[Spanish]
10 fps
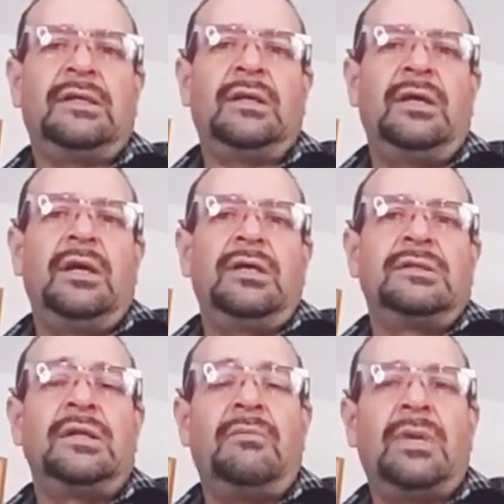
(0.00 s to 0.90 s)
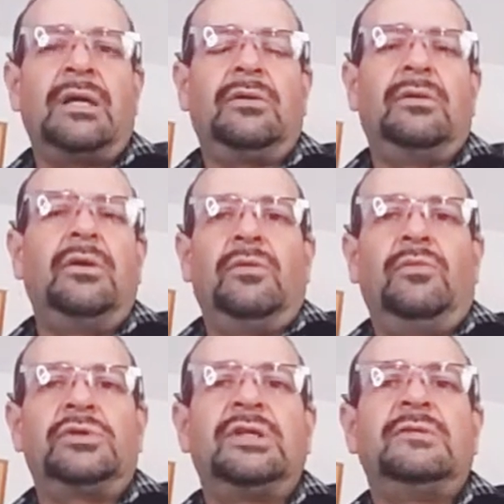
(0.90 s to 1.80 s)
Sin embargo, muchas
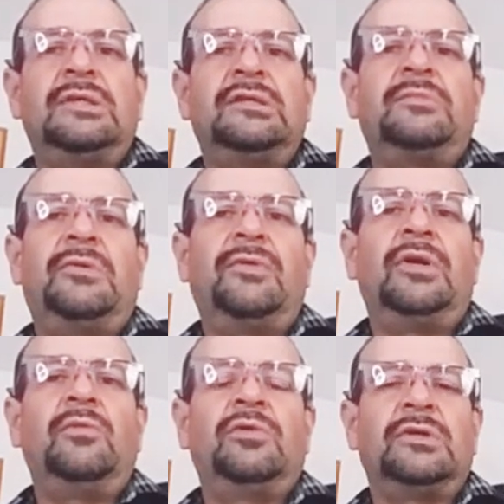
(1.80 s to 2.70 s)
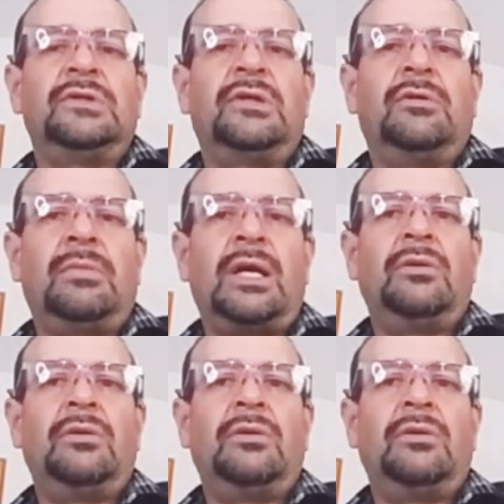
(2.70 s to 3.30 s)
veces preferimos hacer lo malo,